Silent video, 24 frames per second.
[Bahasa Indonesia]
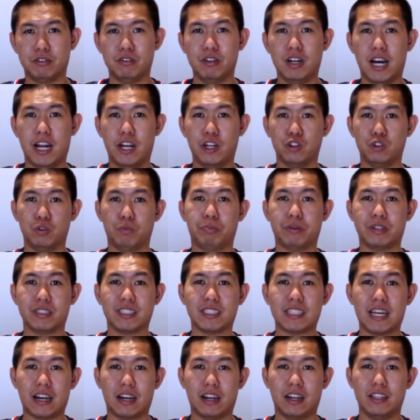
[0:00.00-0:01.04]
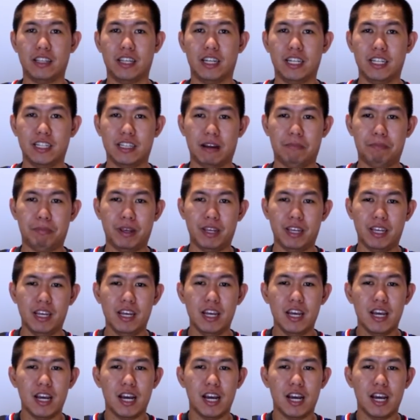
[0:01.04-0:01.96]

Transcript: itu nggak ada superstar ya jadi tapi